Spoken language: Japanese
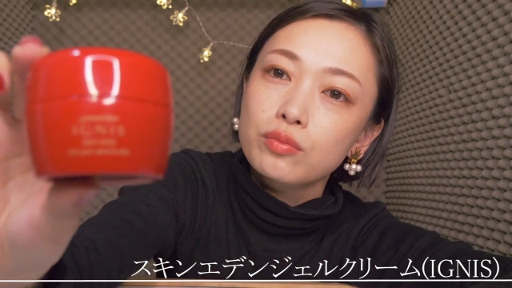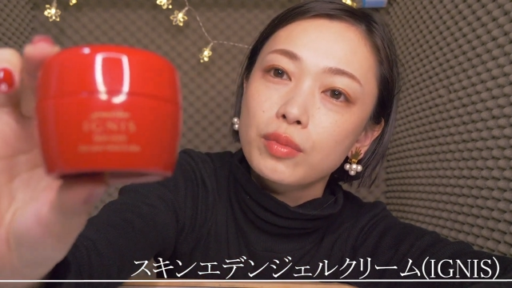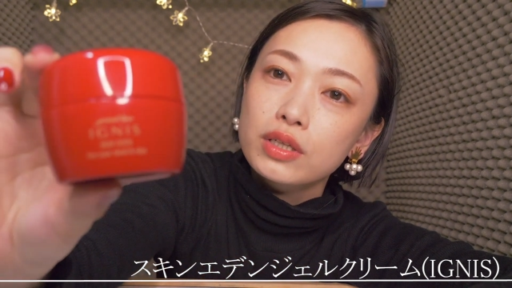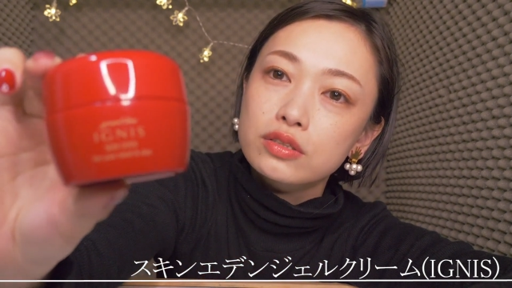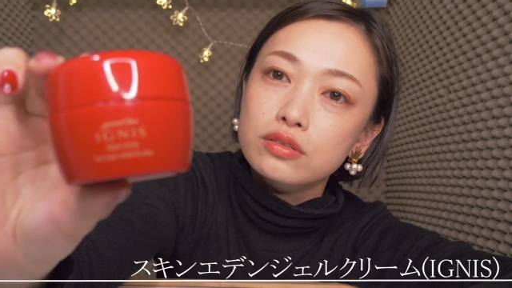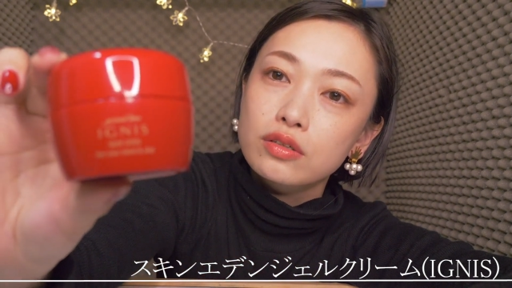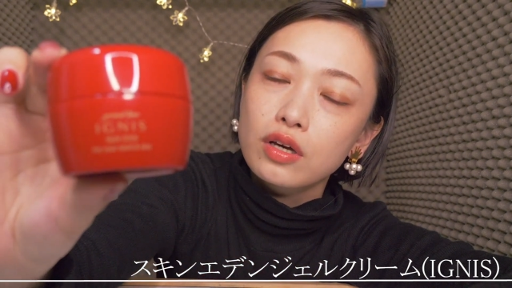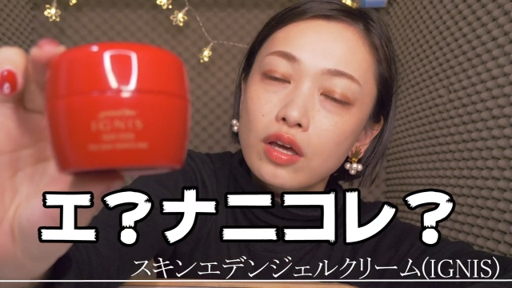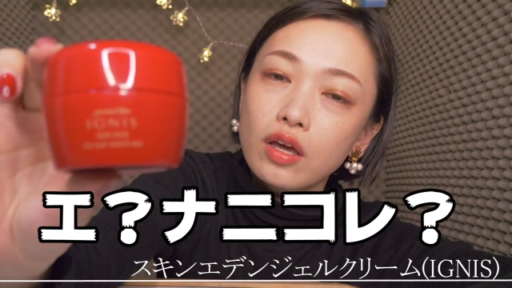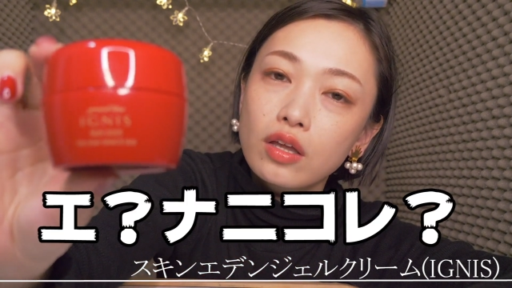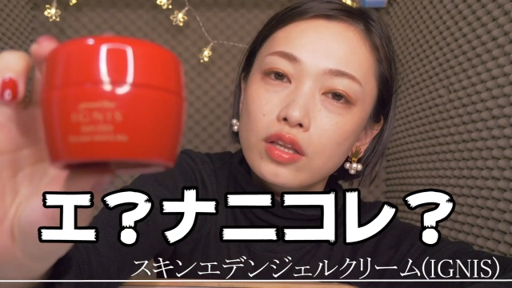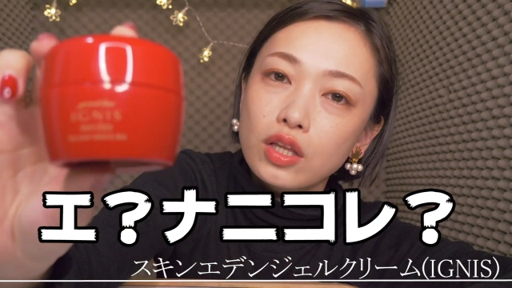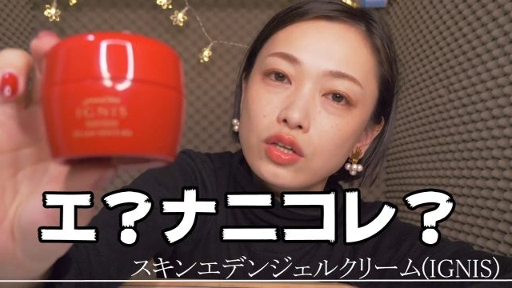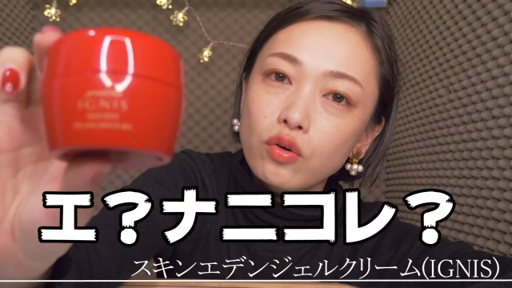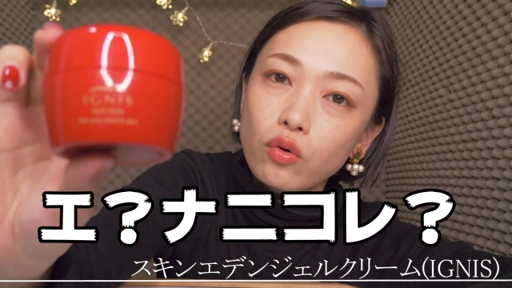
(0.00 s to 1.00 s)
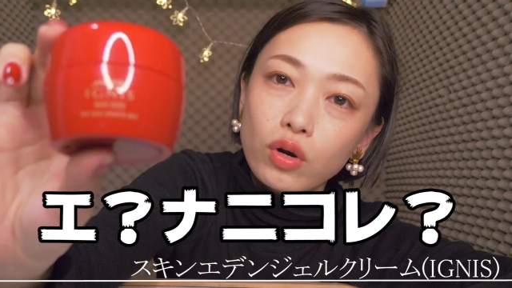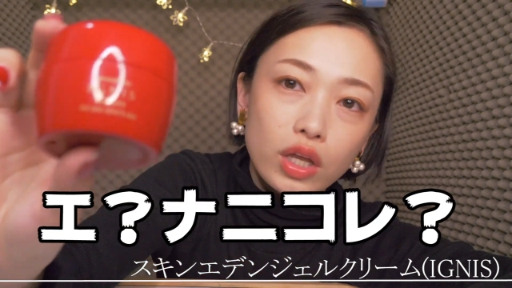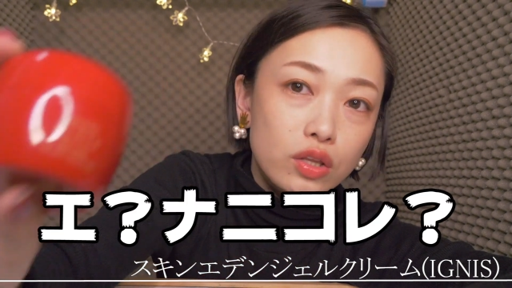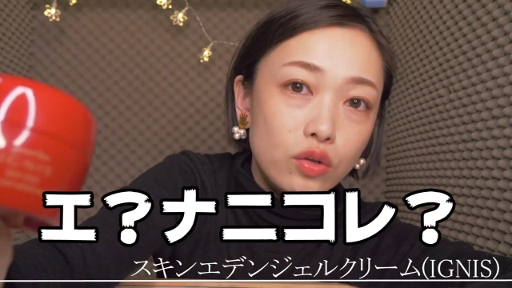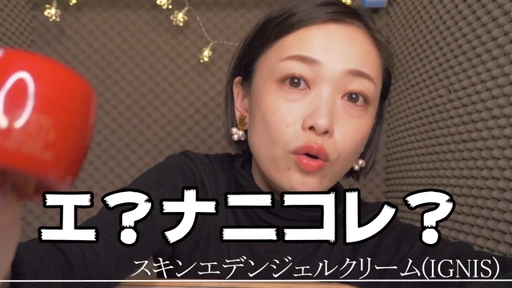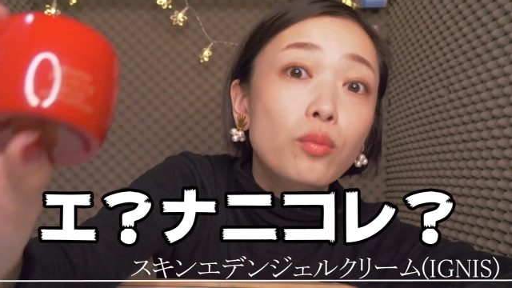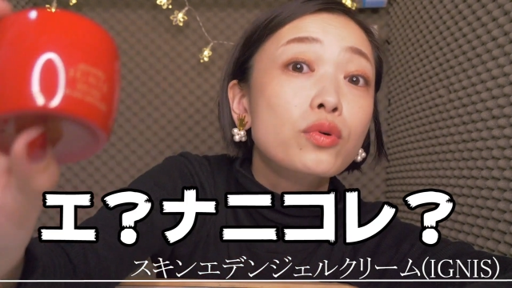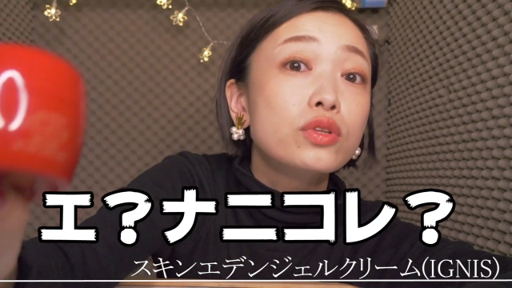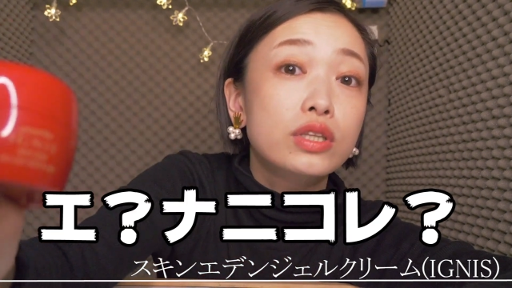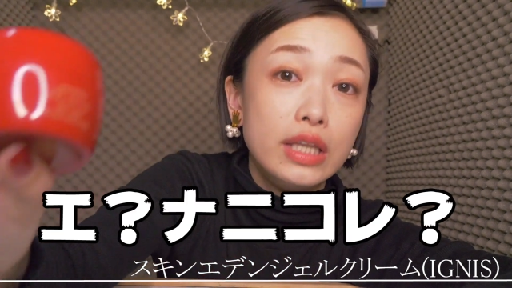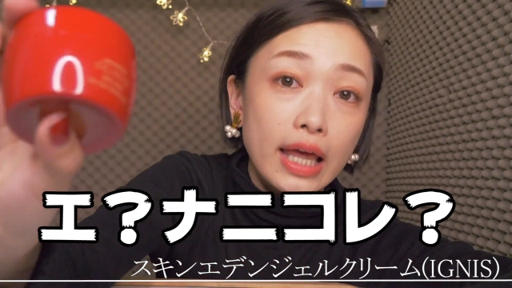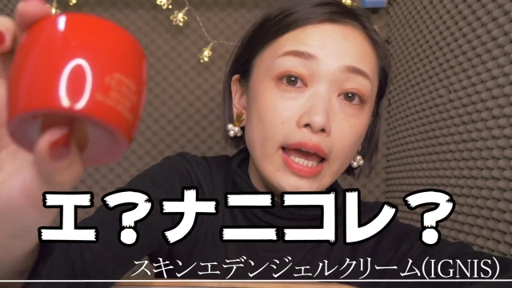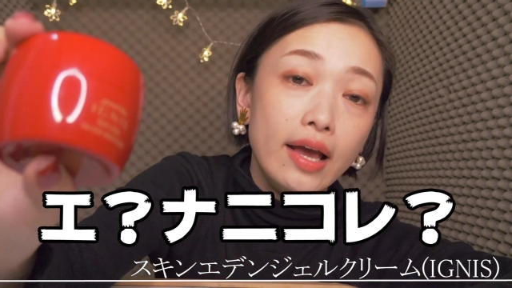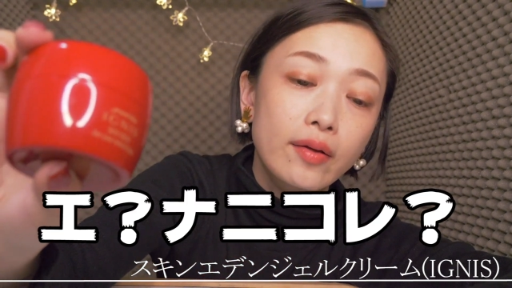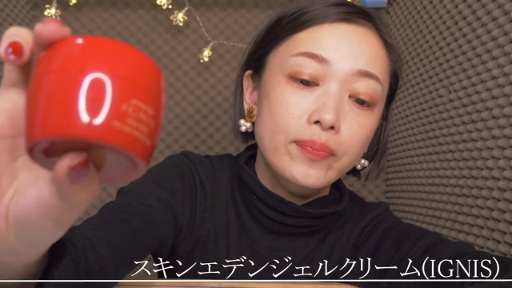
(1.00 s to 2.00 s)
まずえ何これって思っ
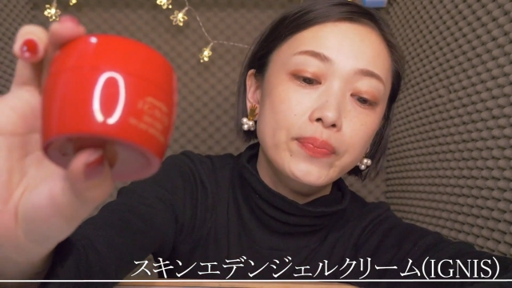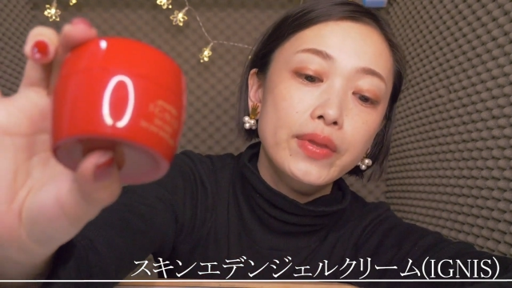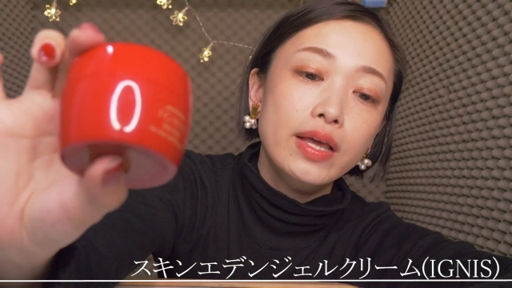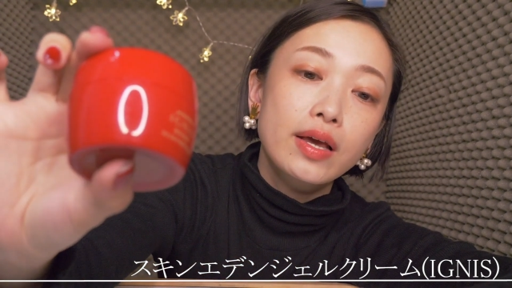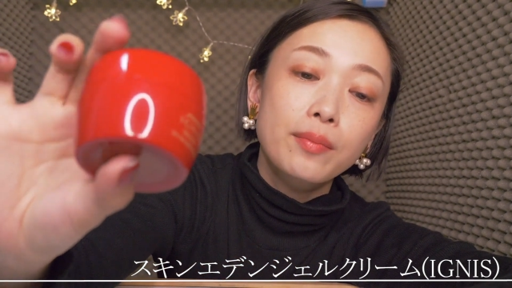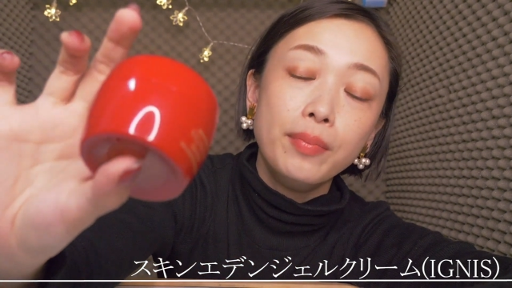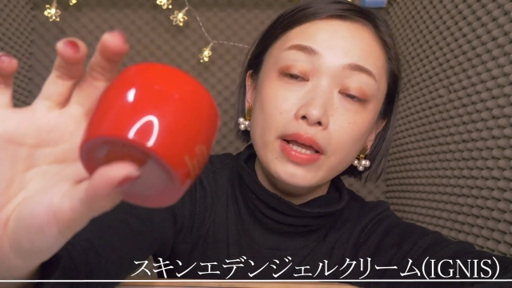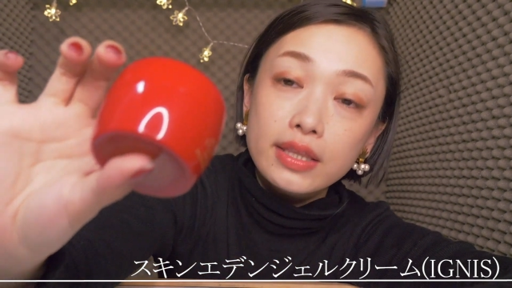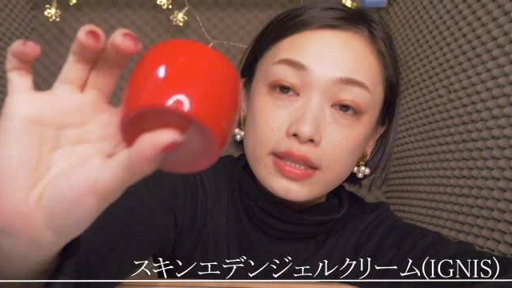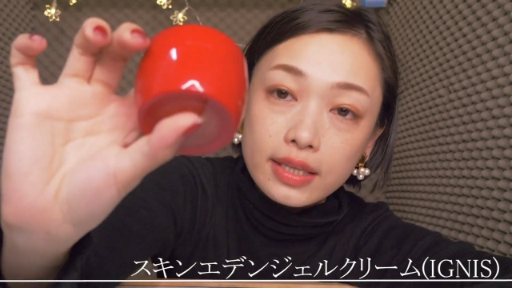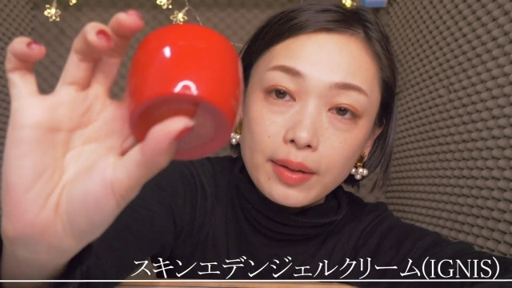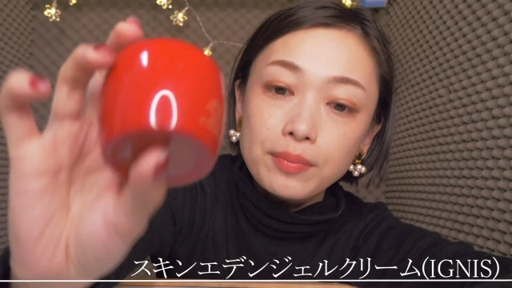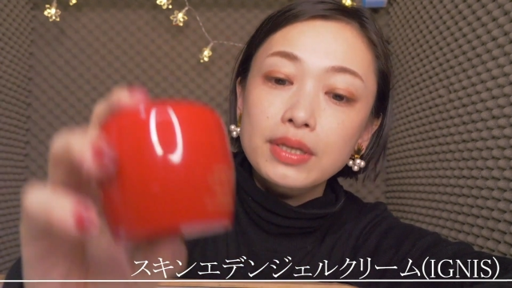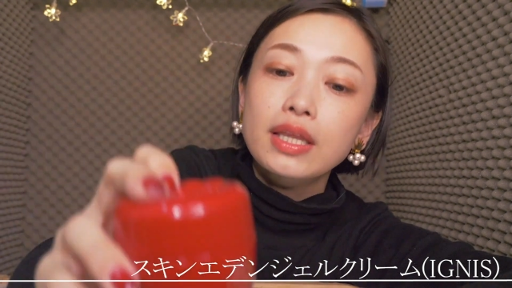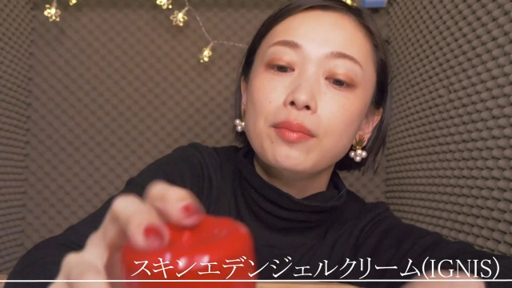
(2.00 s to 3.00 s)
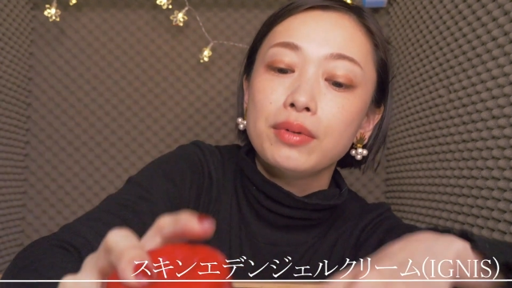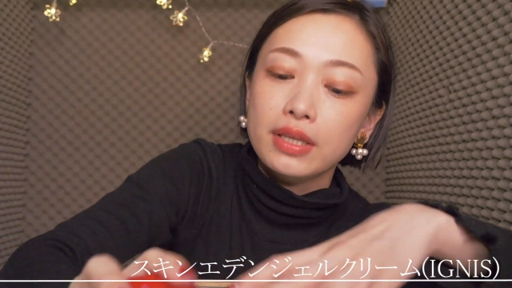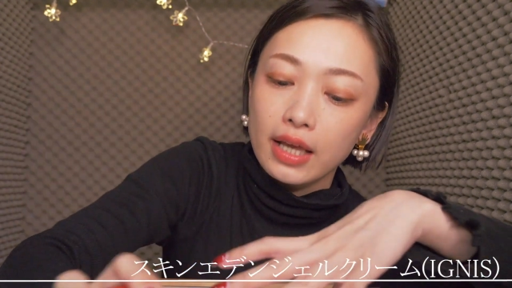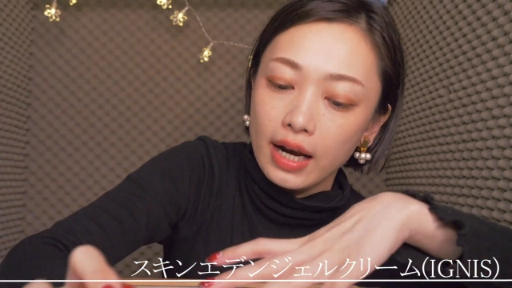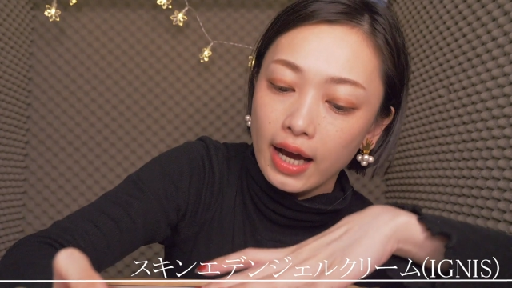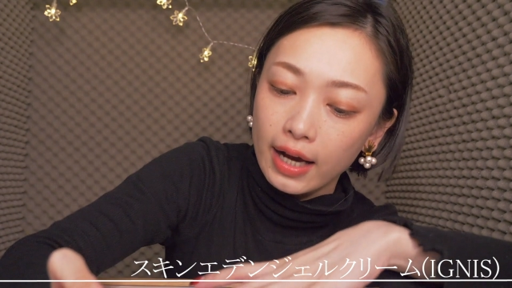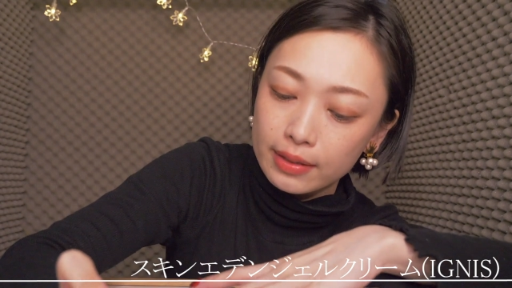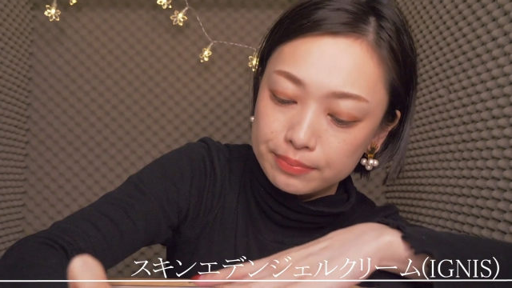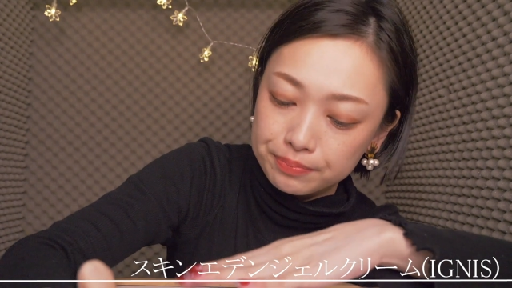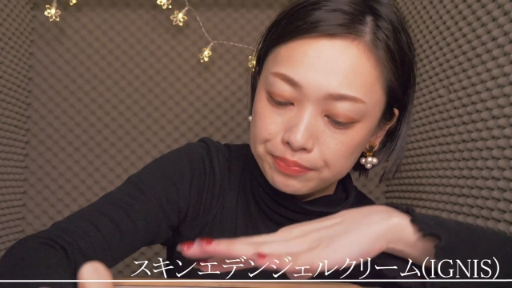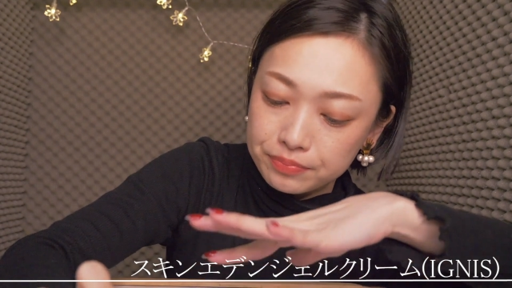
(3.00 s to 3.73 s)
てパッて見てみたら、